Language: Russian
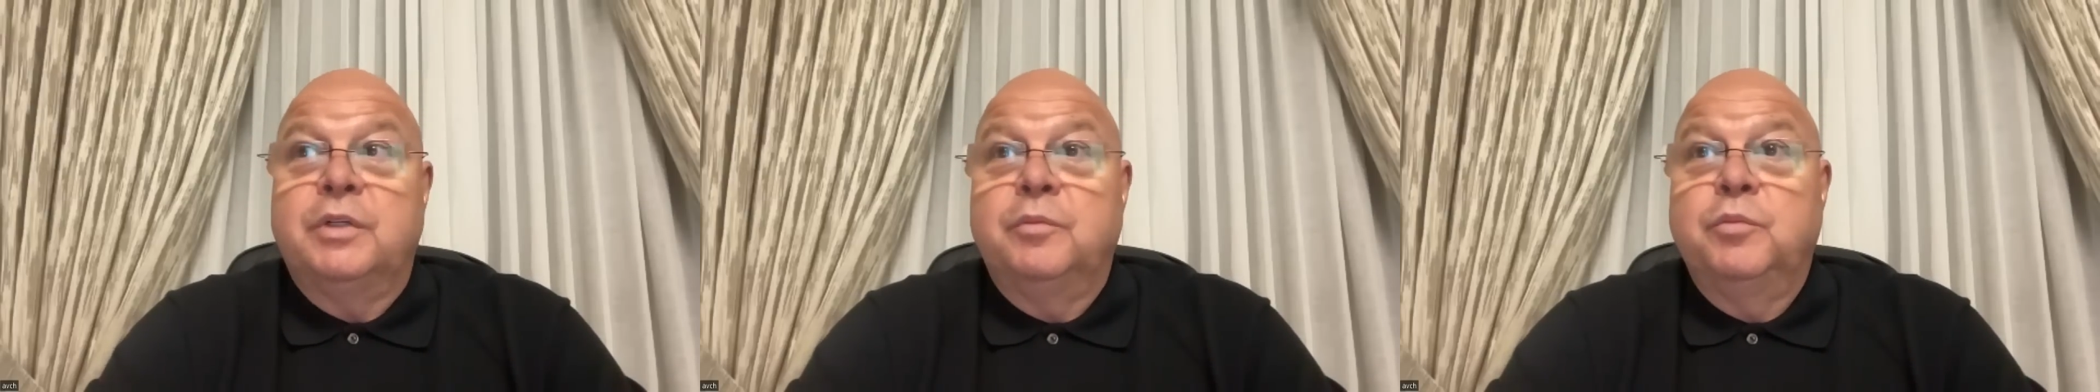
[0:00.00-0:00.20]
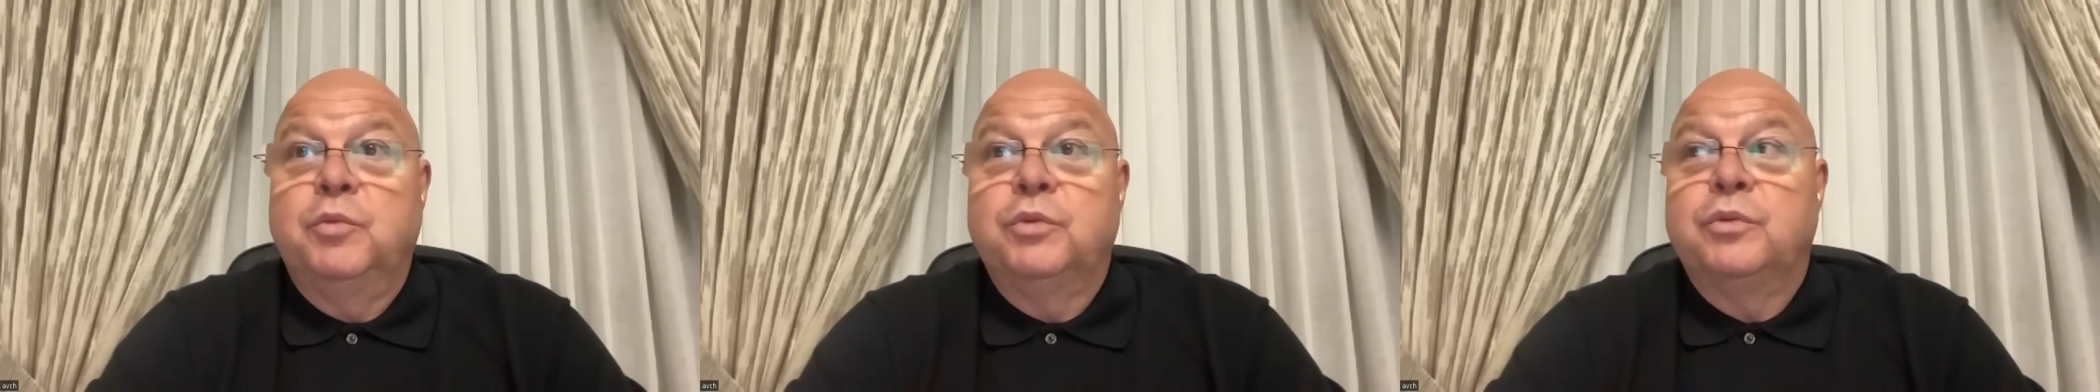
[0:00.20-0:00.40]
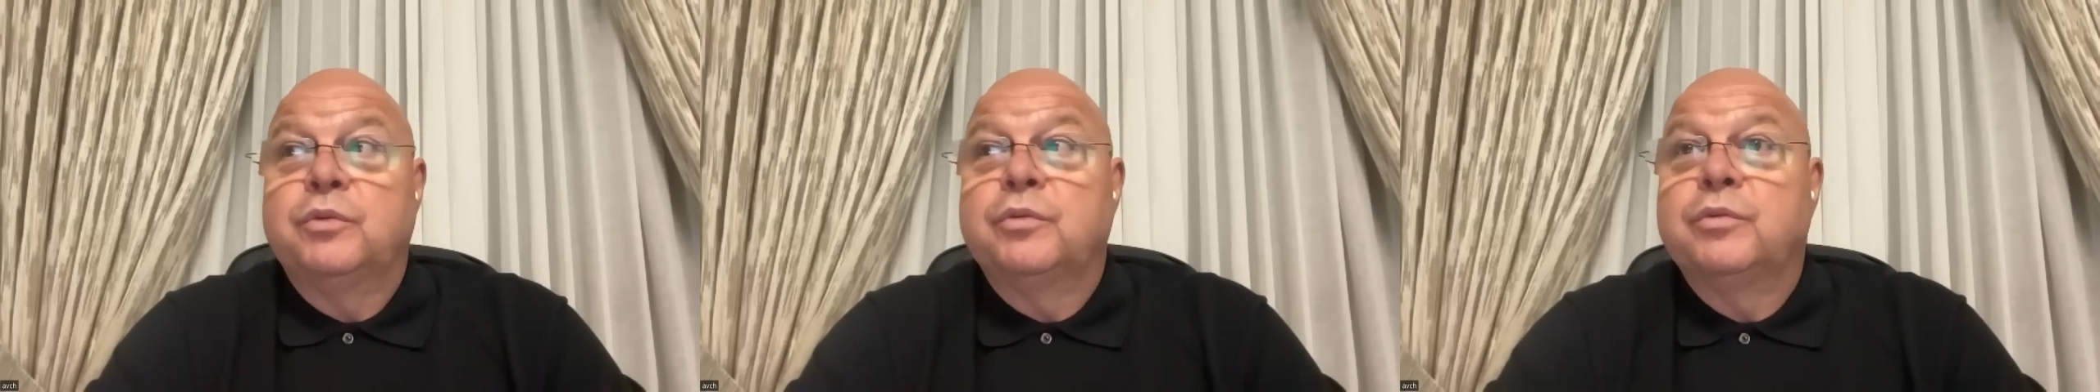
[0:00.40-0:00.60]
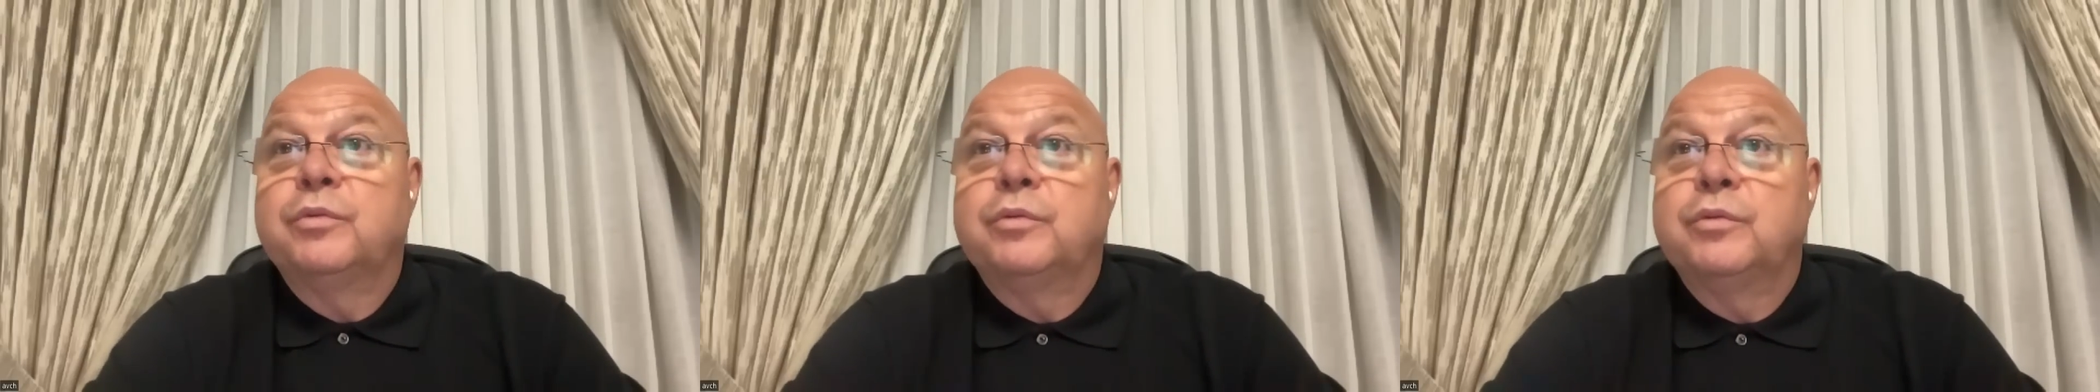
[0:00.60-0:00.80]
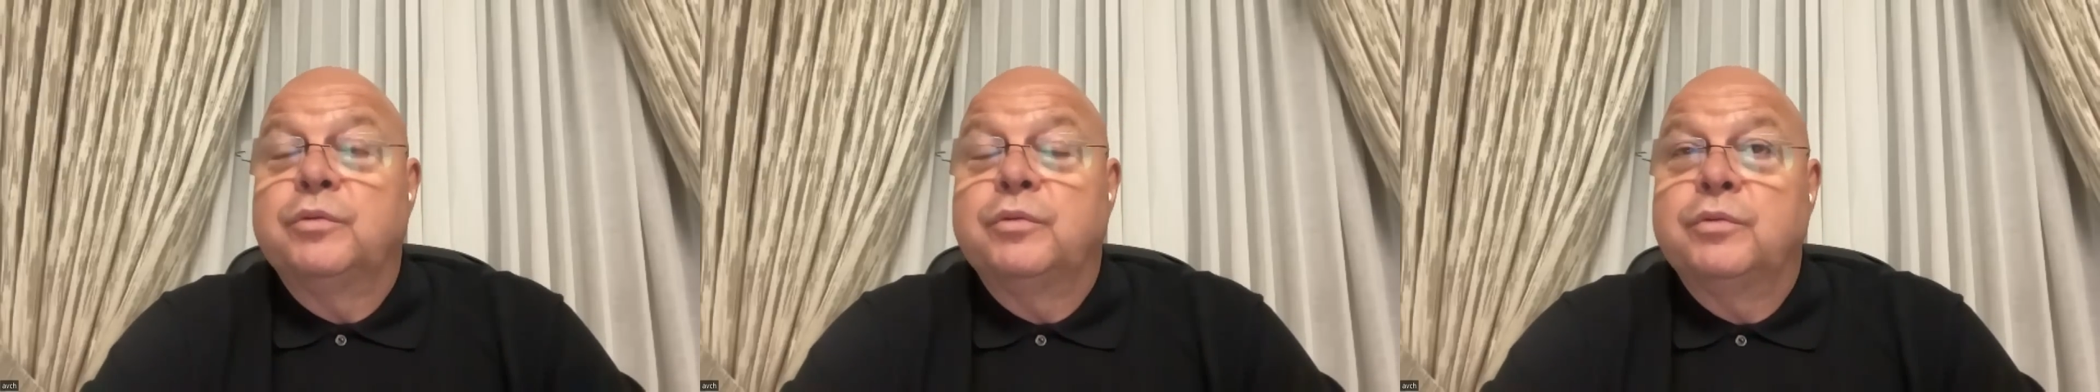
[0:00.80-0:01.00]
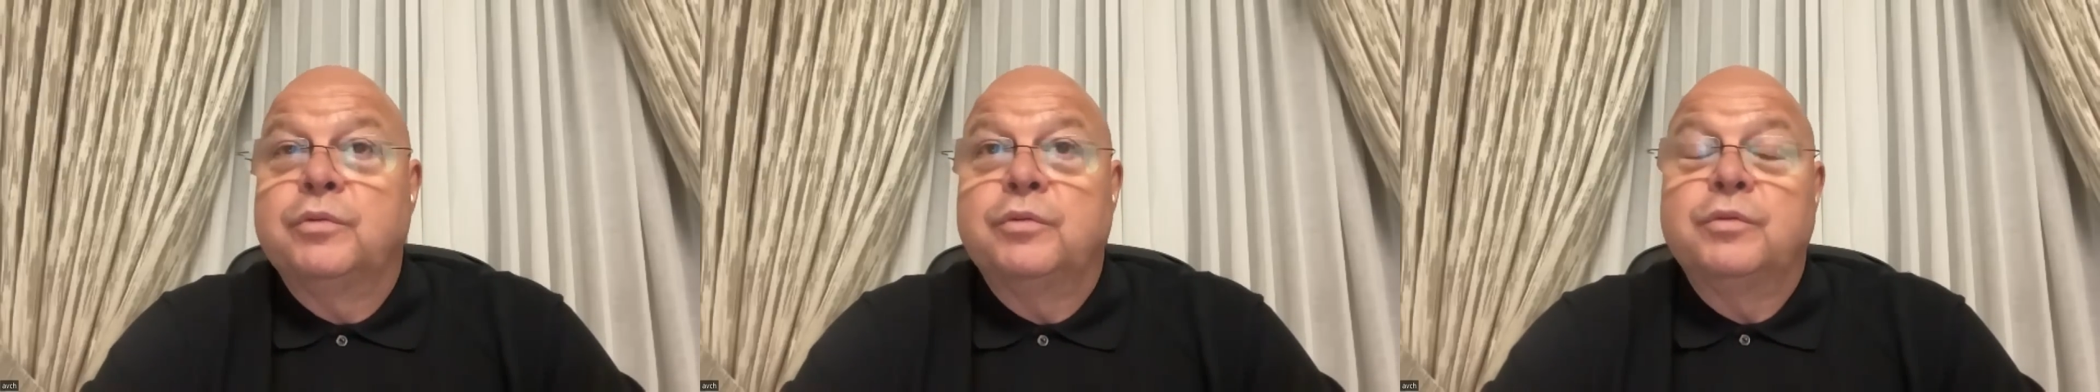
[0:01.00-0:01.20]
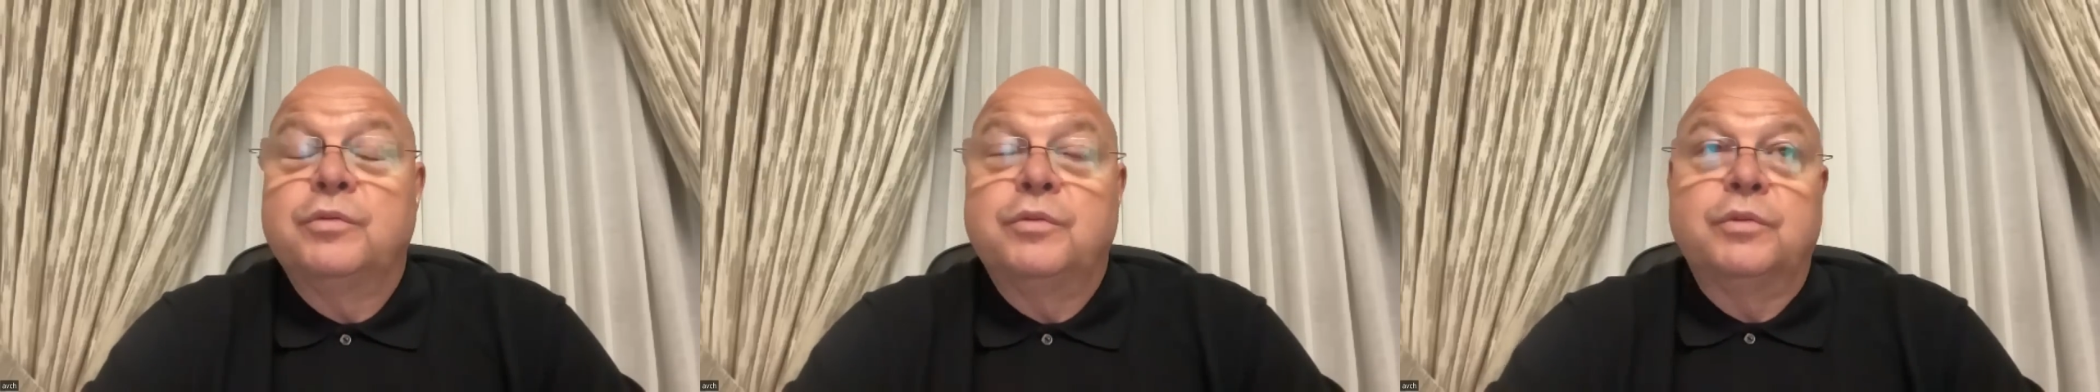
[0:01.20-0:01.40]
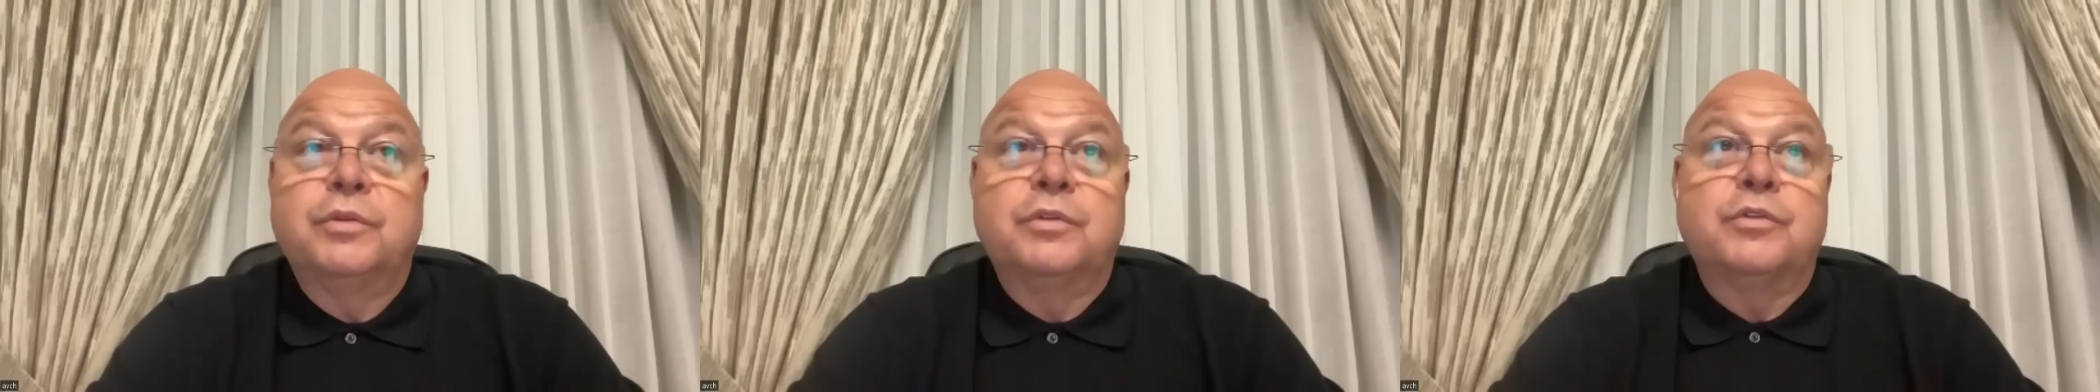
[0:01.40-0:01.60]

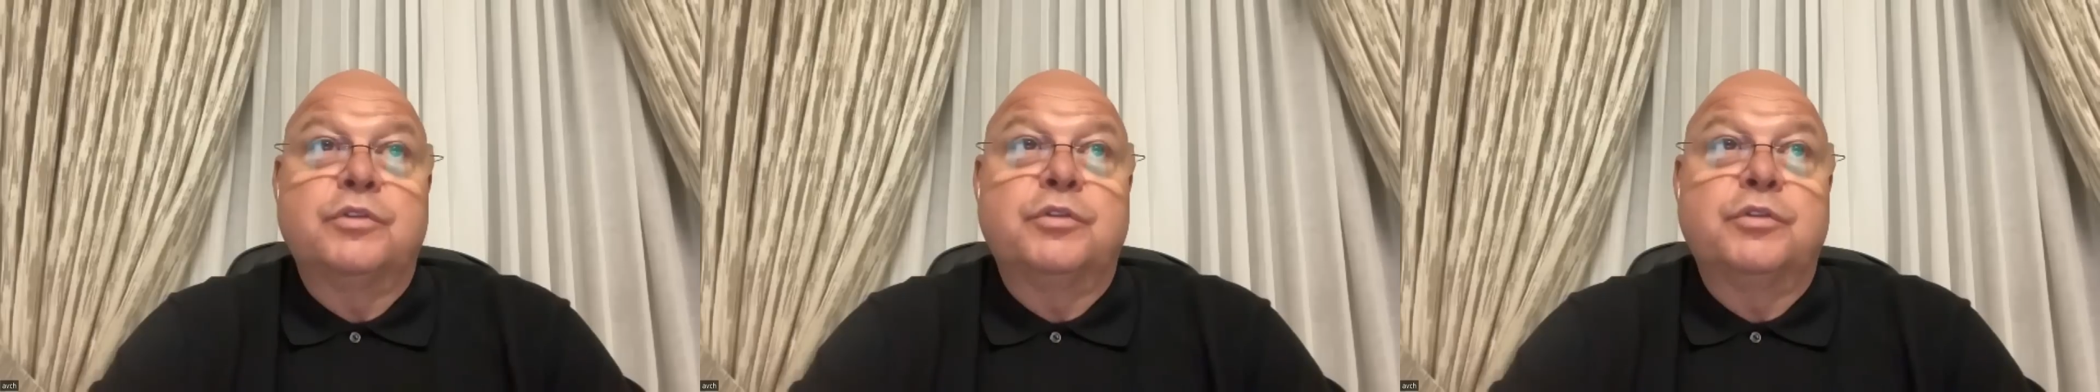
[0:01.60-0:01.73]
работу,